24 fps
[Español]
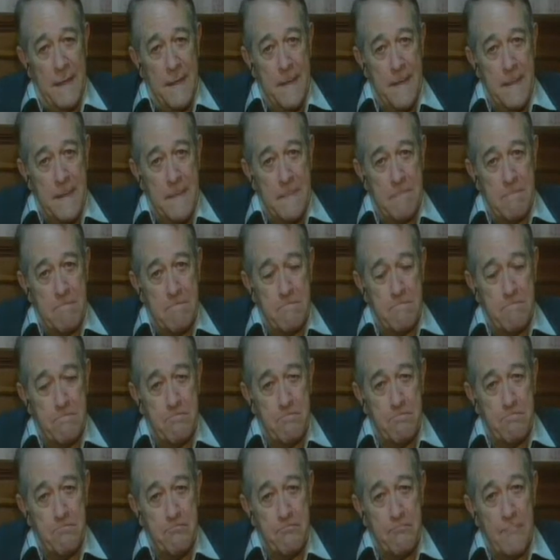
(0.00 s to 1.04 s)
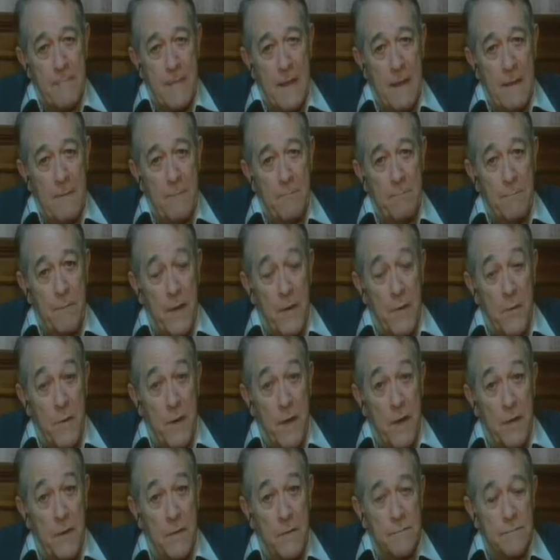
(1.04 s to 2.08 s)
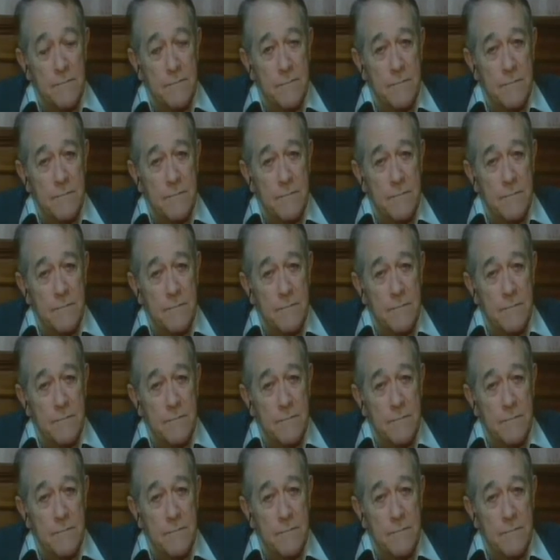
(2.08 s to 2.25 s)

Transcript: Em, pero bueno,